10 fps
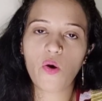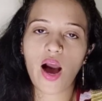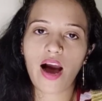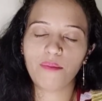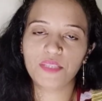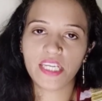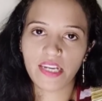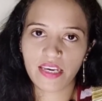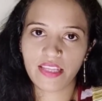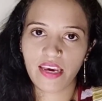आप
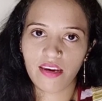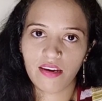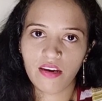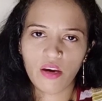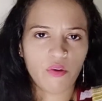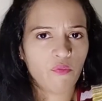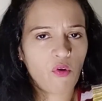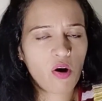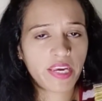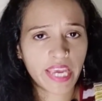जीने दें
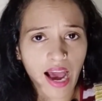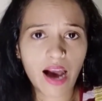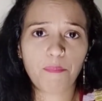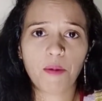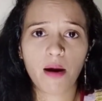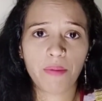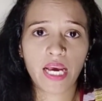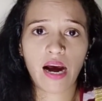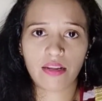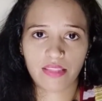वो क्या आपका
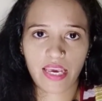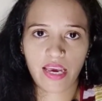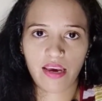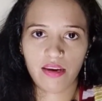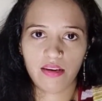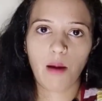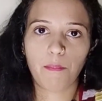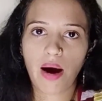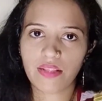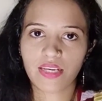बिगाड़ते हैं
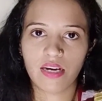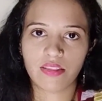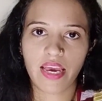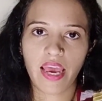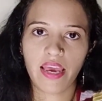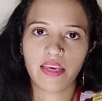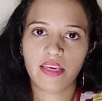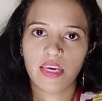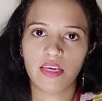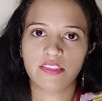बात करते हैं
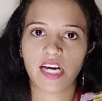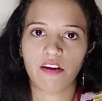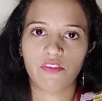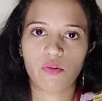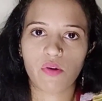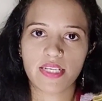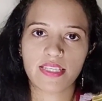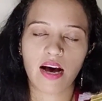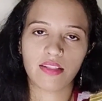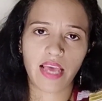कि जानवरों के
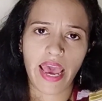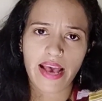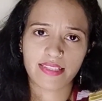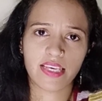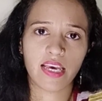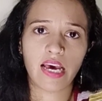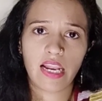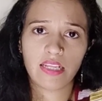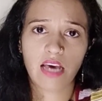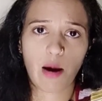साथ ऐसी
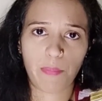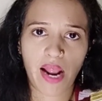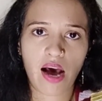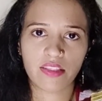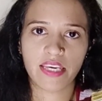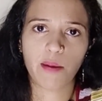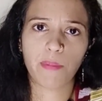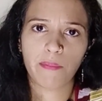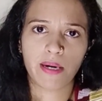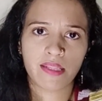गलत अपराध या
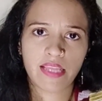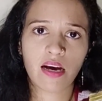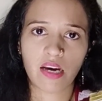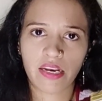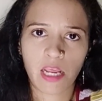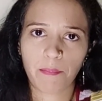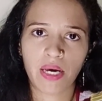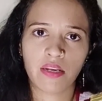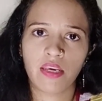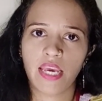बर्बरता करने
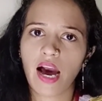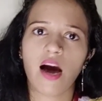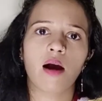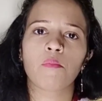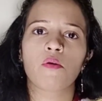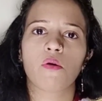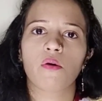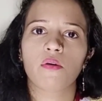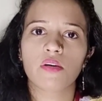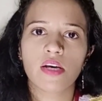पर क्या हमको
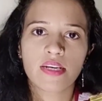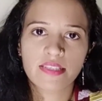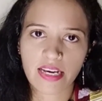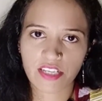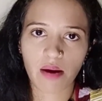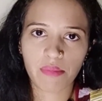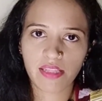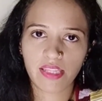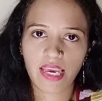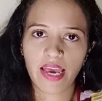सजा
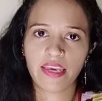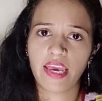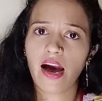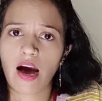मिलती है क्या